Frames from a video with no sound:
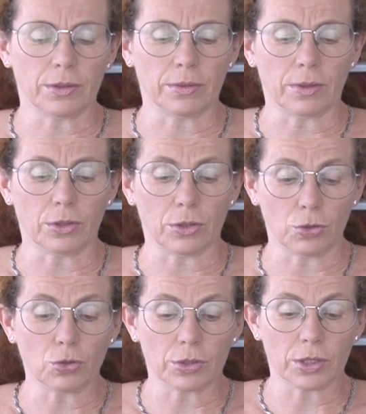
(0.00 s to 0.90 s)

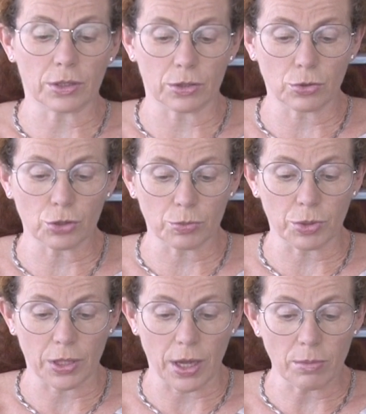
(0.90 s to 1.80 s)
до, да, должен
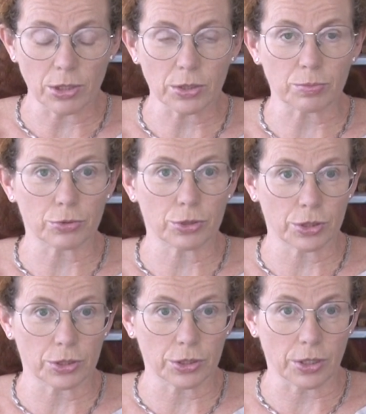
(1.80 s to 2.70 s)
был корабль
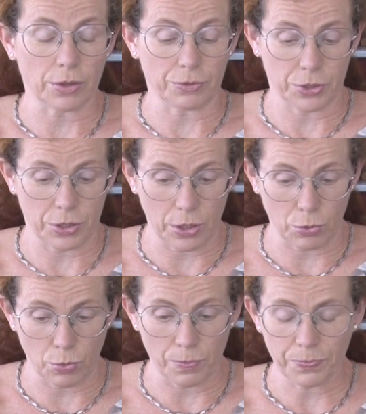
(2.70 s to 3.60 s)
запуститься в
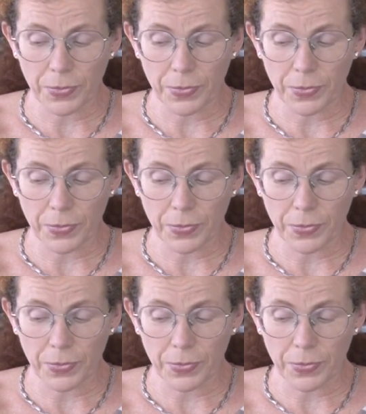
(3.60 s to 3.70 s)
среду.